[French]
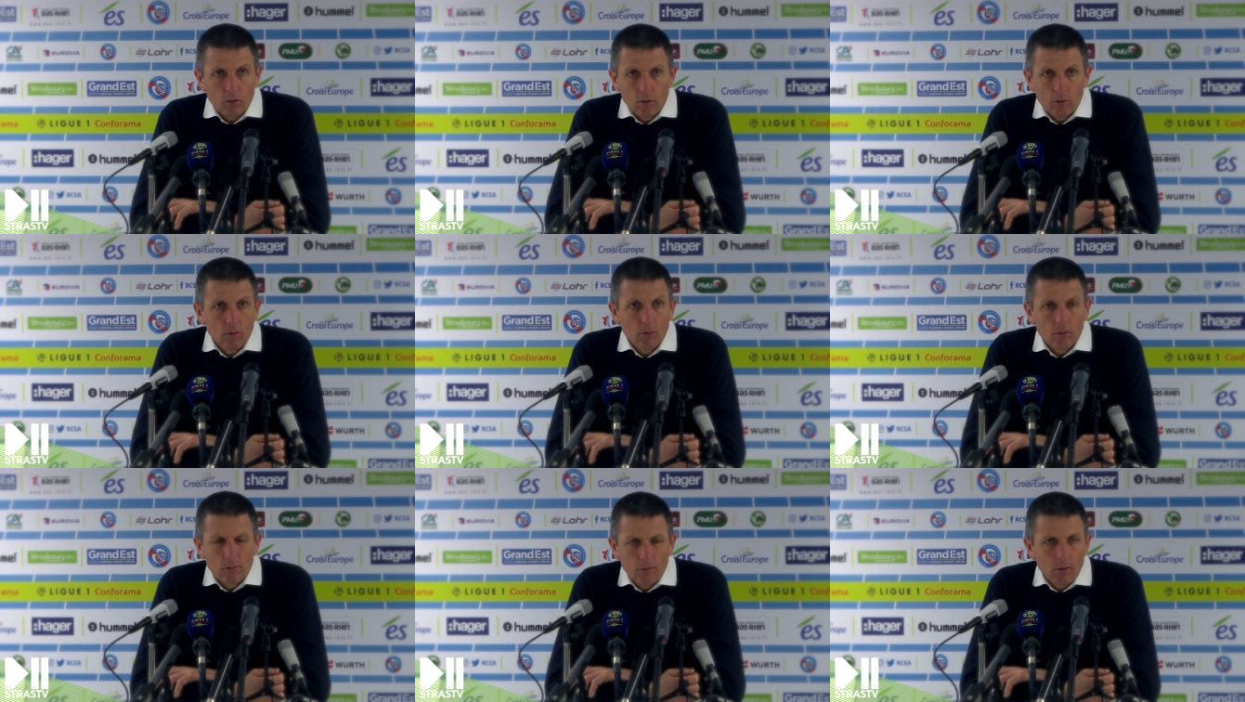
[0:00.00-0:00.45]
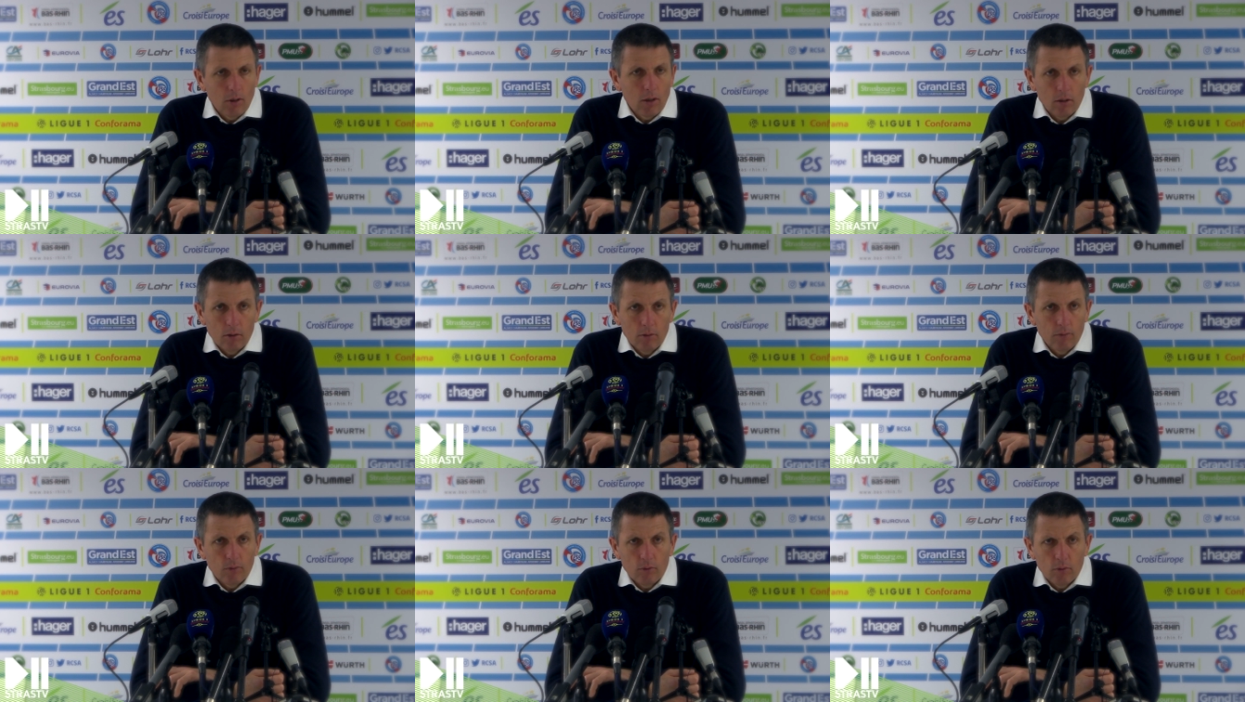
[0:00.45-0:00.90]
Il euh,
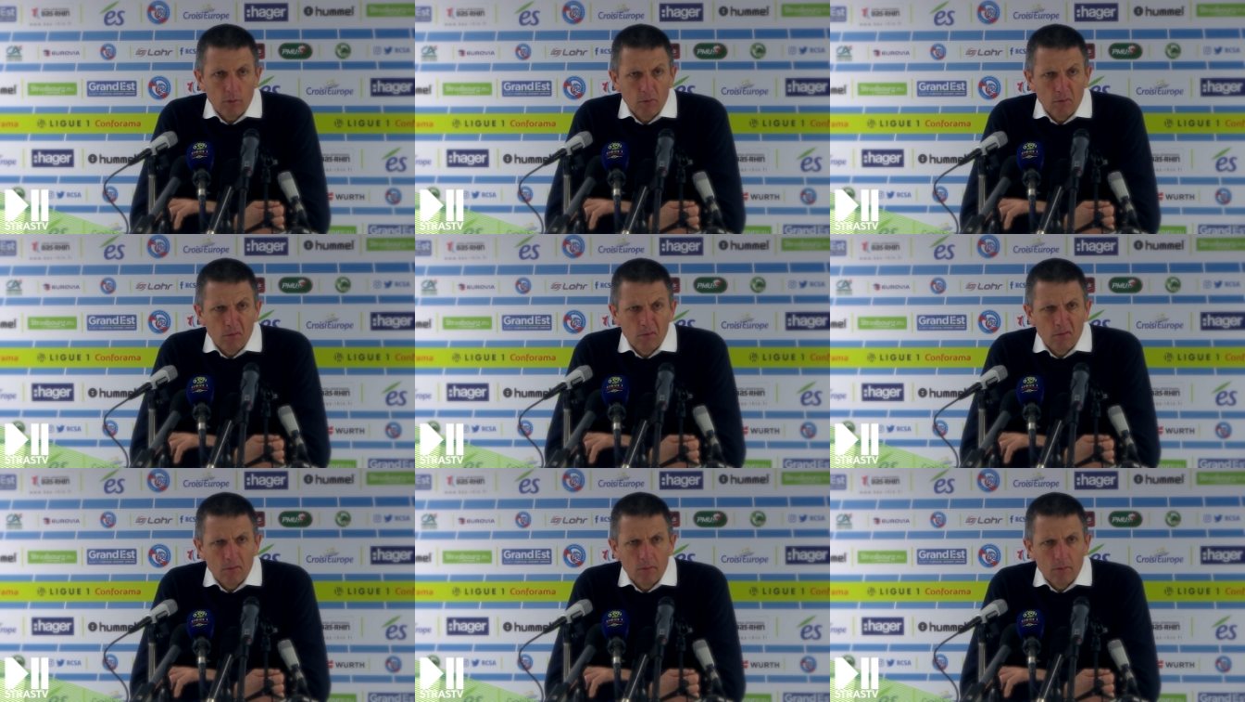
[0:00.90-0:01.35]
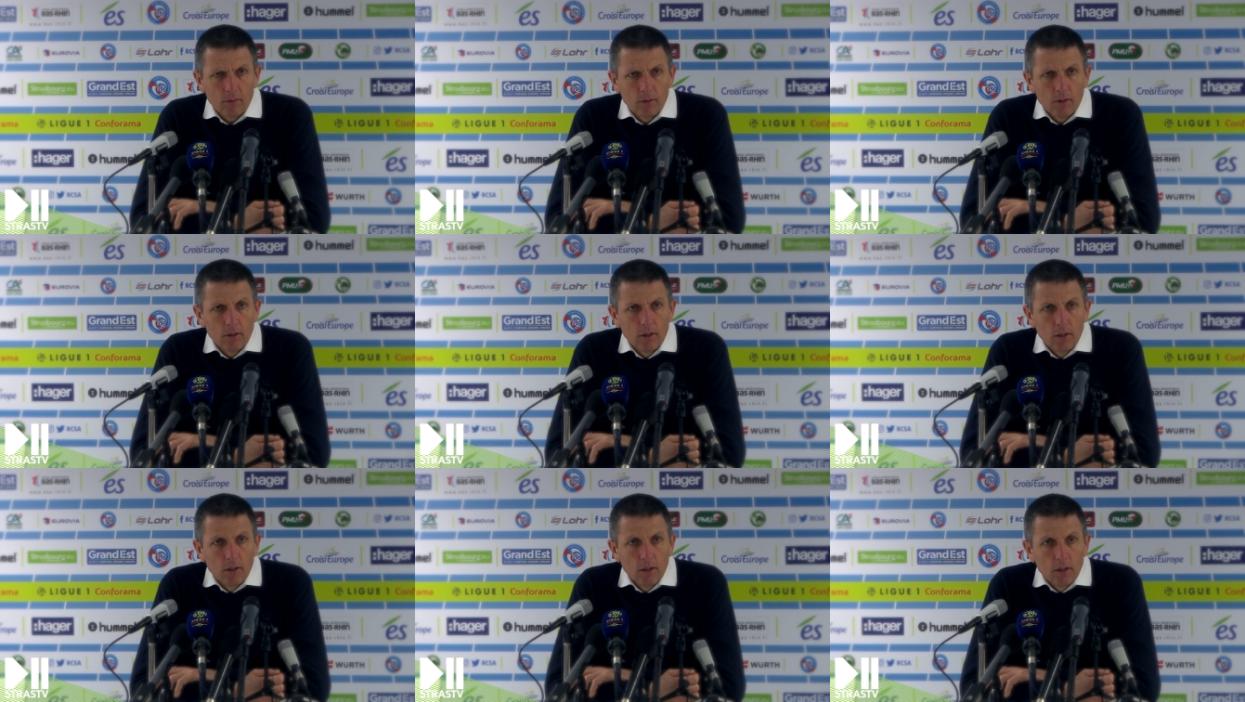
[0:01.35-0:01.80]
voilà, faut qu'on
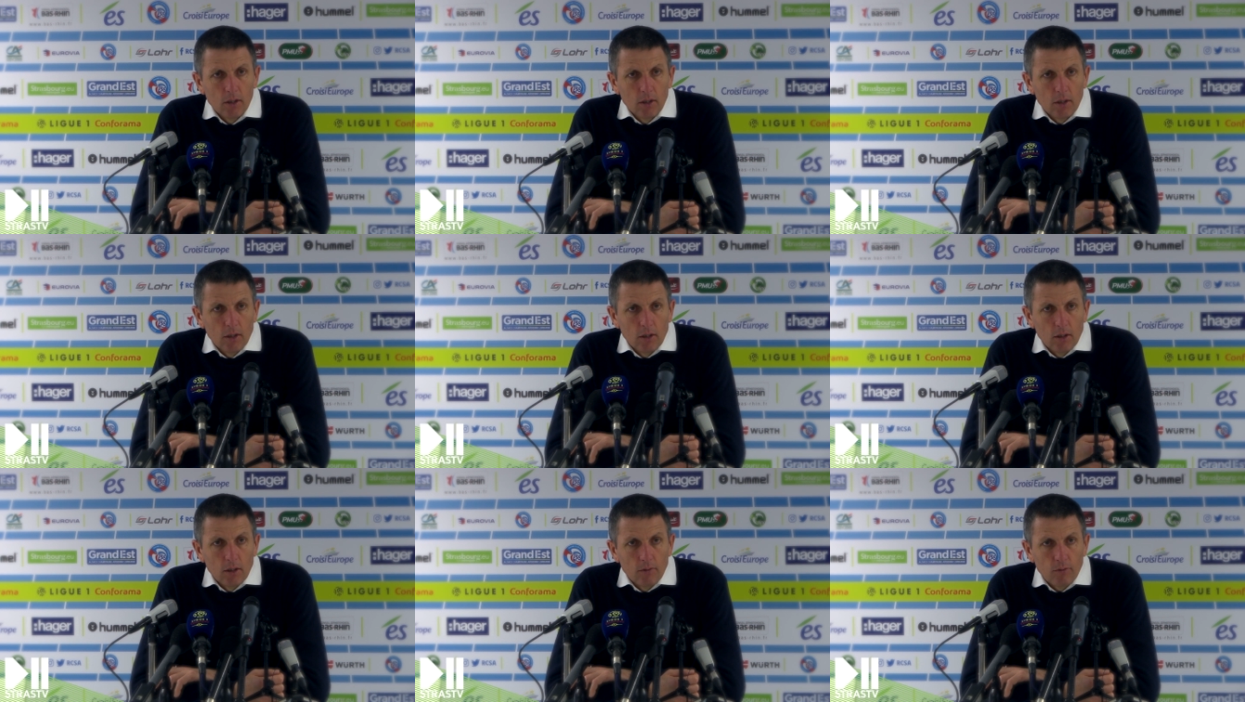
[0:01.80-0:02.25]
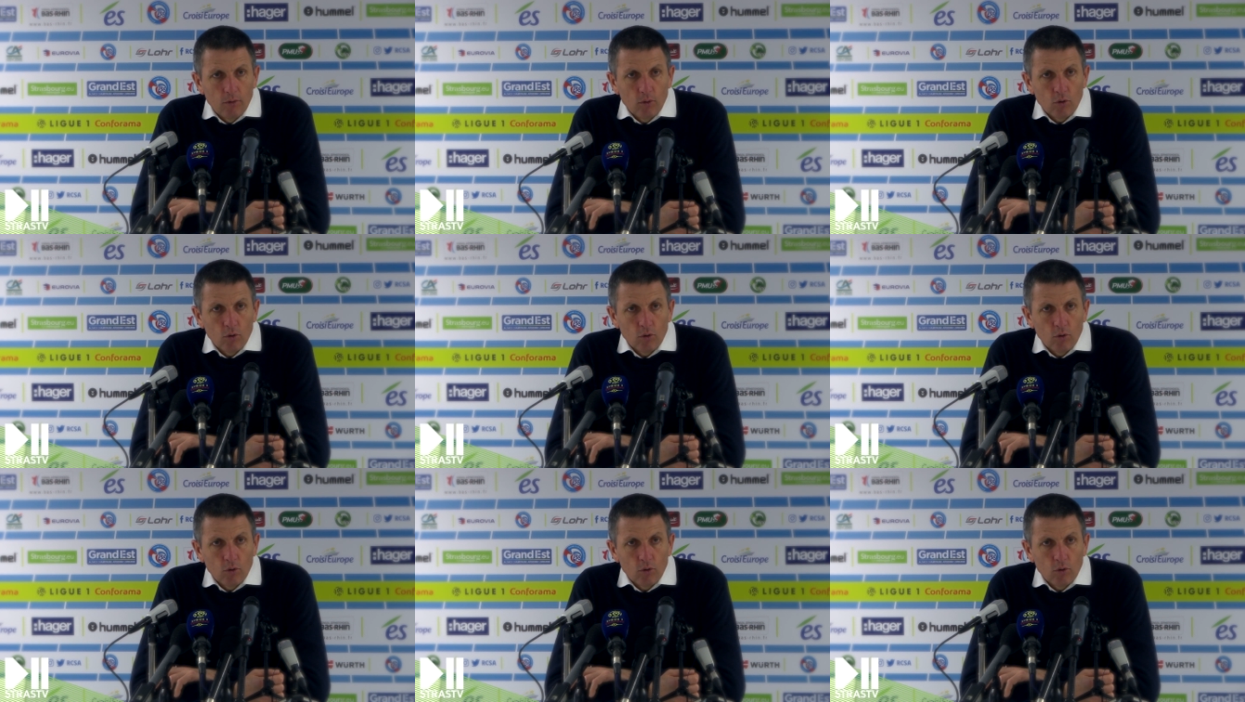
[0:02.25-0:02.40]
faut